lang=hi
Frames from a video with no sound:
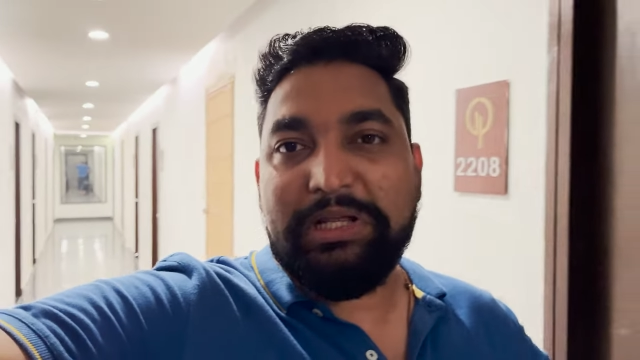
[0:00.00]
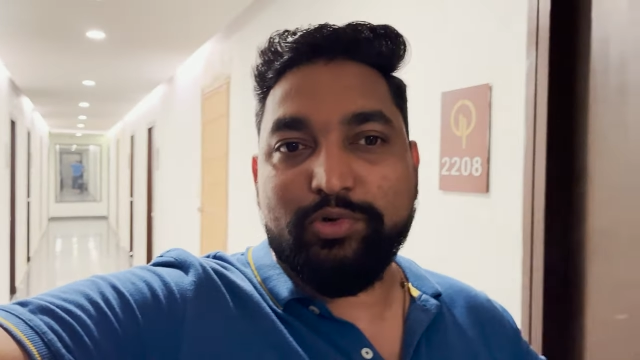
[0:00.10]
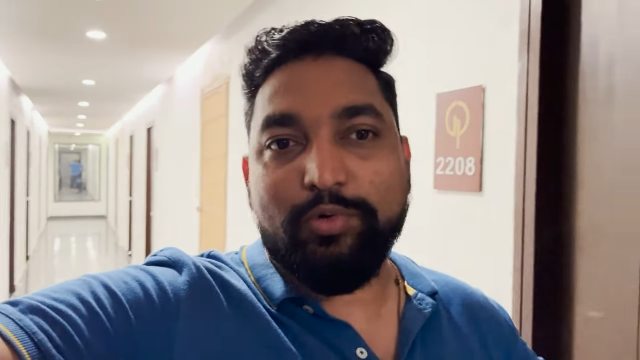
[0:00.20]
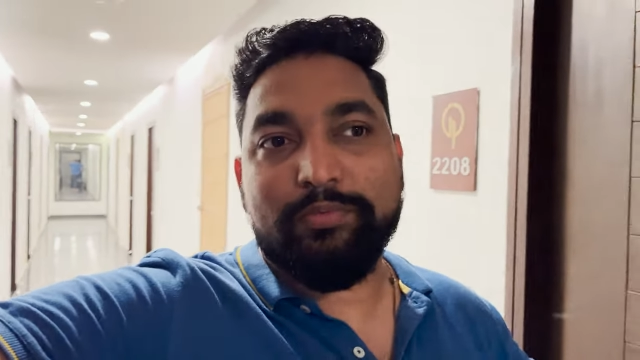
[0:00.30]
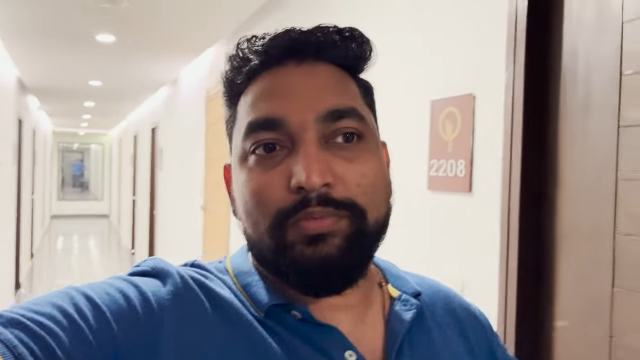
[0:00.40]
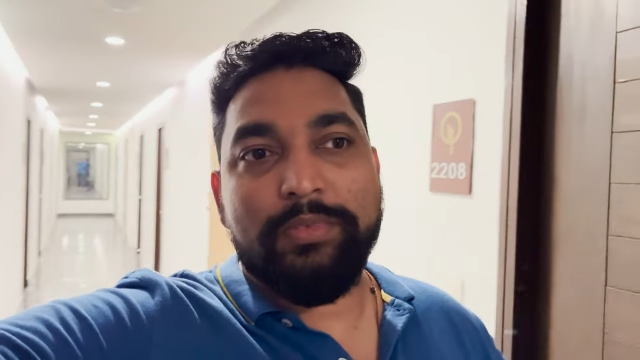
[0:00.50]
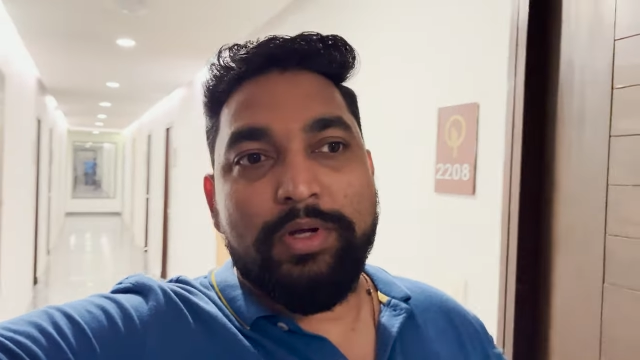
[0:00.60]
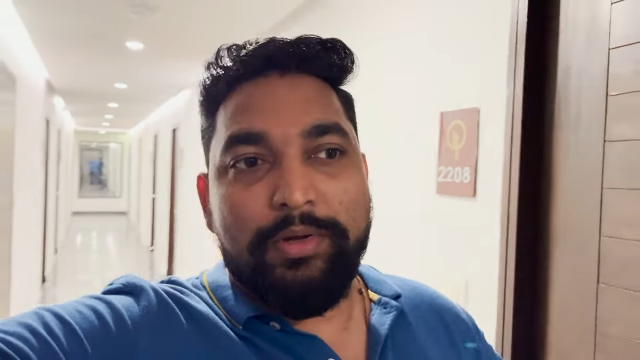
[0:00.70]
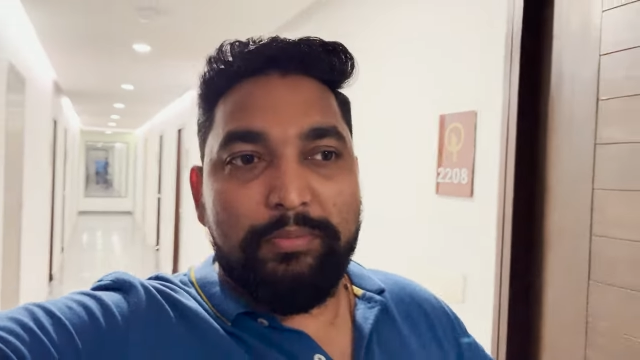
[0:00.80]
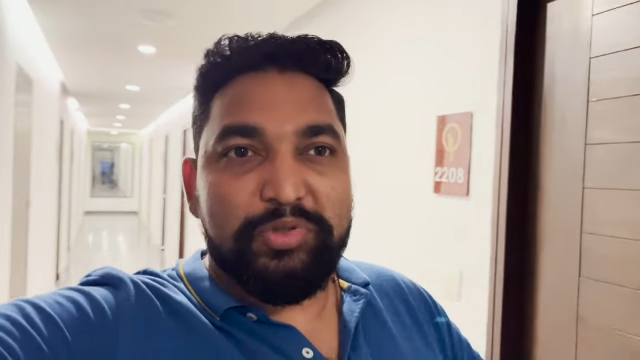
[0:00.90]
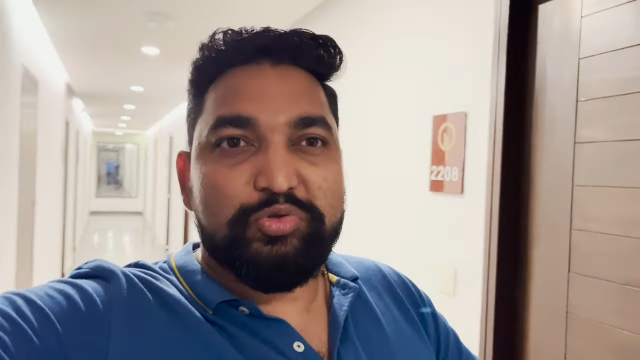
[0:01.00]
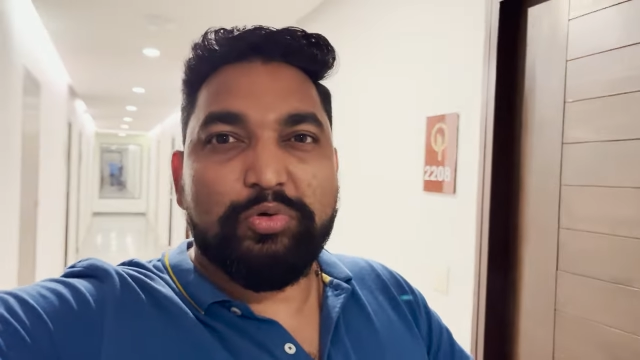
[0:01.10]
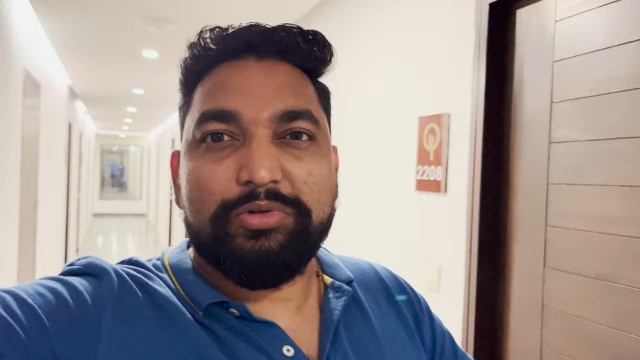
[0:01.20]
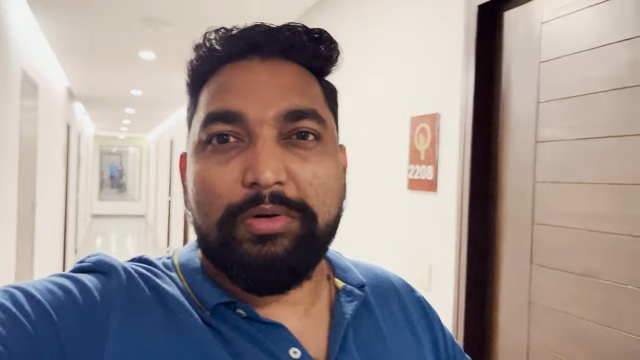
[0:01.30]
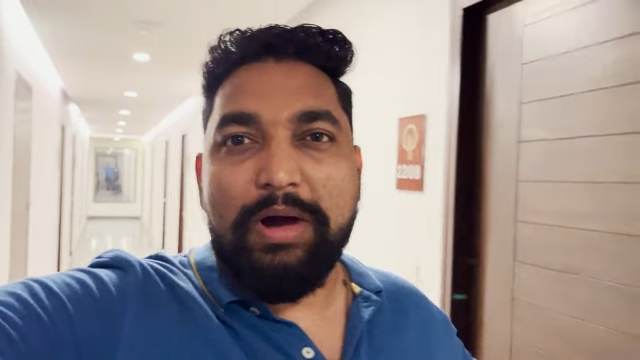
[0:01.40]
लंच होम में
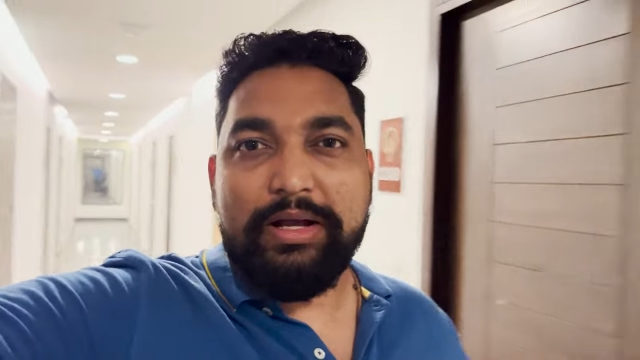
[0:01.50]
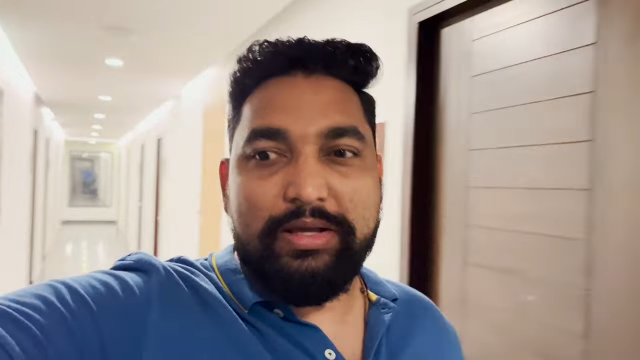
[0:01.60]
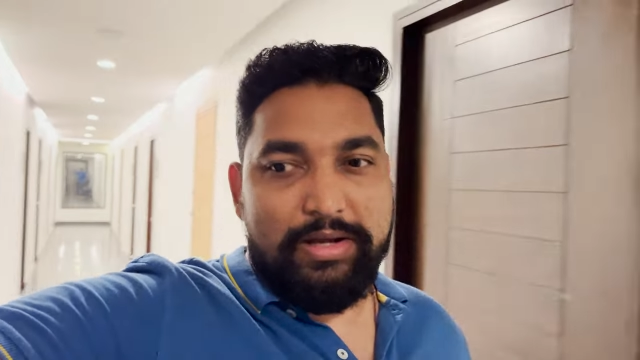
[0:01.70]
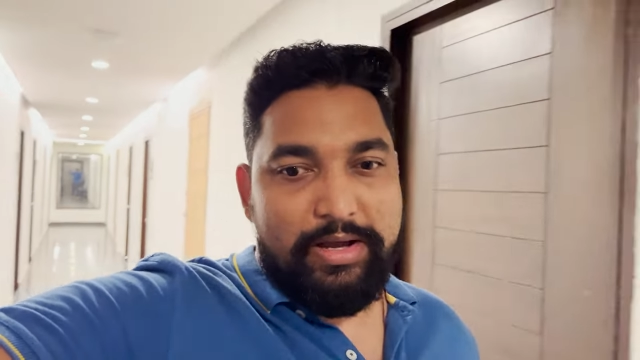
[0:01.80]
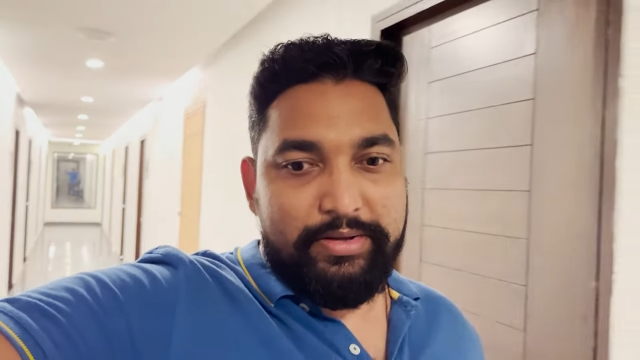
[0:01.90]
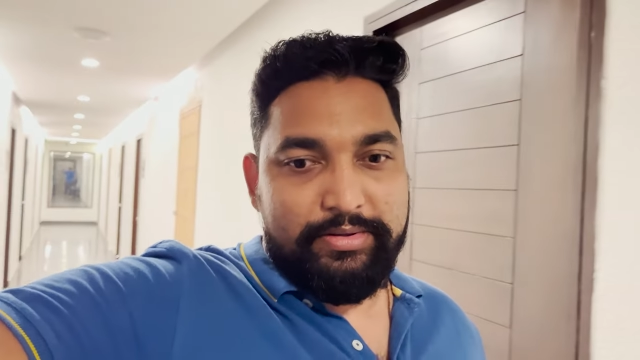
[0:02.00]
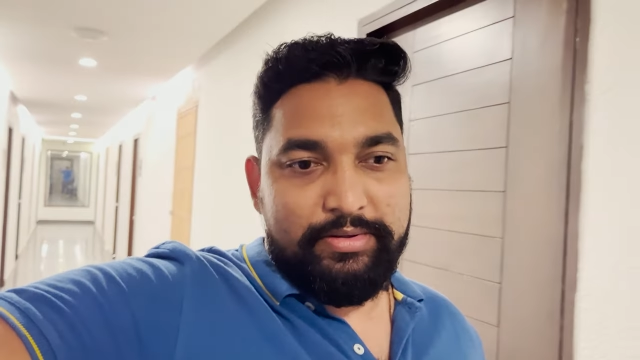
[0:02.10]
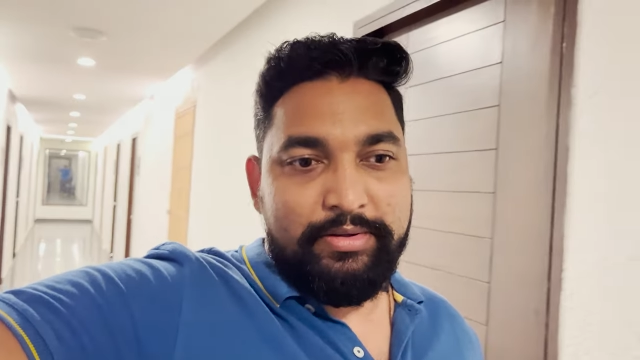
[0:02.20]
जो दबा के खाए